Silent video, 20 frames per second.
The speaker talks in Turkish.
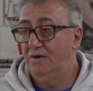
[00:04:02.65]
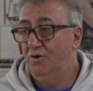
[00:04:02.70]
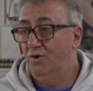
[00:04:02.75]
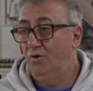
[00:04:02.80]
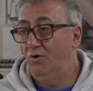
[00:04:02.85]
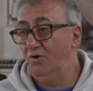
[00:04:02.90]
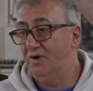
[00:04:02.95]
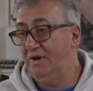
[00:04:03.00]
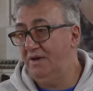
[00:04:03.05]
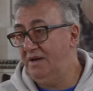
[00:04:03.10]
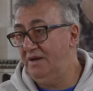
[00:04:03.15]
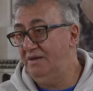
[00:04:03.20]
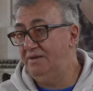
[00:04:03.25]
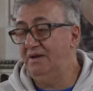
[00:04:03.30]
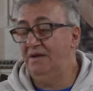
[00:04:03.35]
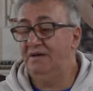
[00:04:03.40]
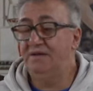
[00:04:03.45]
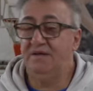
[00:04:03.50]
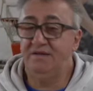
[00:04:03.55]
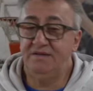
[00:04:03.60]

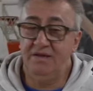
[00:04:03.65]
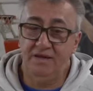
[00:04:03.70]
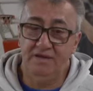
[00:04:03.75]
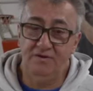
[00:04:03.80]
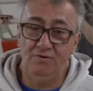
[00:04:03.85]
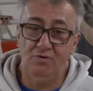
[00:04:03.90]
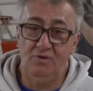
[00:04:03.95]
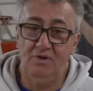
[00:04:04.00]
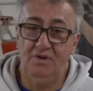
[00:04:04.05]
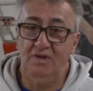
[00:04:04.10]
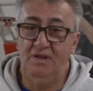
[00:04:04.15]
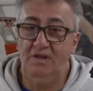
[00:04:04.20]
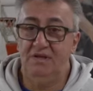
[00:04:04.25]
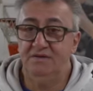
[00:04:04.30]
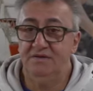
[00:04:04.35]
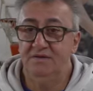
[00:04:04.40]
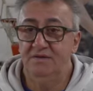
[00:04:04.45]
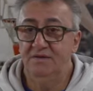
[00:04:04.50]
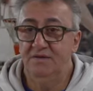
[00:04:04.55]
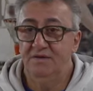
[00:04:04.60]
Öğrenenler, yetenekli olanlar
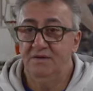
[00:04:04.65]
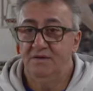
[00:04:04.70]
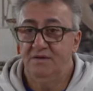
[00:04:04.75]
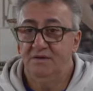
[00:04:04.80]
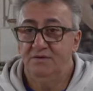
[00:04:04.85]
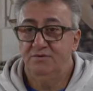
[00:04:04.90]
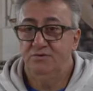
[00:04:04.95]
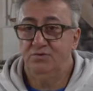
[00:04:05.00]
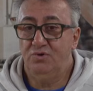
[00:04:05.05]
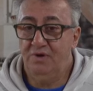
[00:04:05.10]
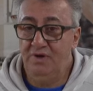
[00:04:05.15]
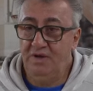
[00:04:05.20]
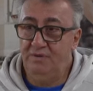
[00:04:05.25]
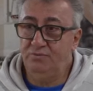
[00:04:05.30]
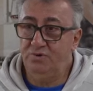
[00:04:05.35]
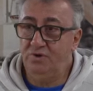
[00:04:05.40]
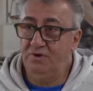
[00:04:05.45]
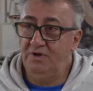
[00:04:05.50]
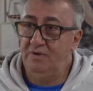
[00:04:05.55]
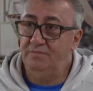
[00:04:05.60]
dönem
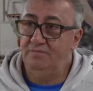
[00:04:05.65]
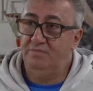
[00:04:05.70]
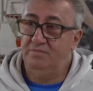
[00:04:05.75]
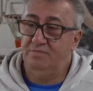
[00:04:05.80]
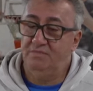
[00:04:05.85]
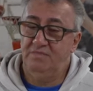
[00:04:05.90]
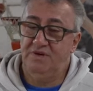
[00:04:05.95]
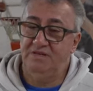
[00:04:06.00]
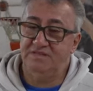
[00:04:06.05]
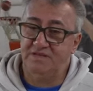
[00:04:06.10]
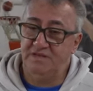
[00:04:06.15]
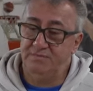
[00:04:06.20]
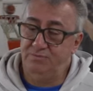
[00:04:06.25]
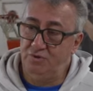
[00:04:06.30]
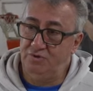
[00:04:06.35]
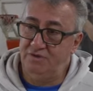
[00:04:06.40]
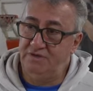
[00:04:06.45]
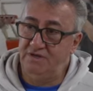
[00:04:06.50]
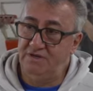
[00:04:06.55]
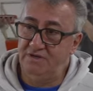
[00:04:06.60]
dönem
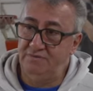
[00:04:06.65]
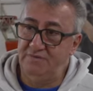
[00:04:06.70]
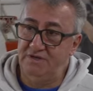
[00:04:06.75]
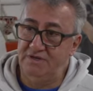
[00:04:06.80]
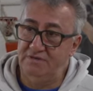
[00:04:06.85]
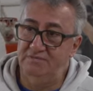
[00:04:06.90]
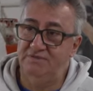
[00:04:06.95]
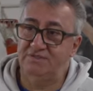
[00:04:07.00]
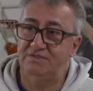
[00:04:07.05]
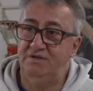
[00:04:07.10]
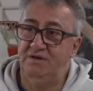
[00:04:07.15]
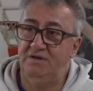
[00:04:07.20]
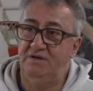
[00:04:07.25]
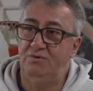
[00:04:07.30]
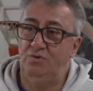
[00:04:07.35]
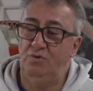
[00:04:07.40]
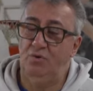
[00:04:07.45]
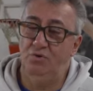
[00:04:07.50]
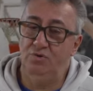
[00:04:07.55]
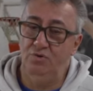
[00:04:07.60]
basketbol takımlarımızda
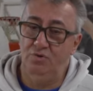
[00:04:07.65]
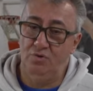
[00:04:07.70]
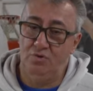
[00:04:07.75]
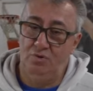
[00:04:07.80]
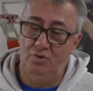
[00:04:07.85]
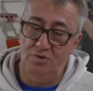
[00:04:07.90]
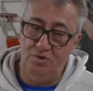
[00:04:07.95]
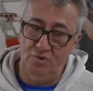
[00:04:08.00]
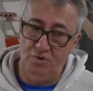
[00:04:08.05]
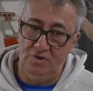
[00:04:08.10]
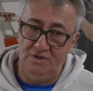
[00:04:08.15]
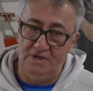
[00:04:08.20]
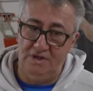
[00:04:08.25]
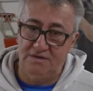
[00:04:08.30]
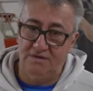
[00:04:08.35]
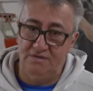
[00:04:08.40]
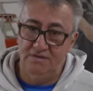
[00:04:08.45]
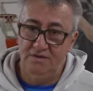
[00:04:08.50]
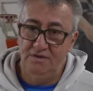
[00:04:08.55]
oynuyorlar.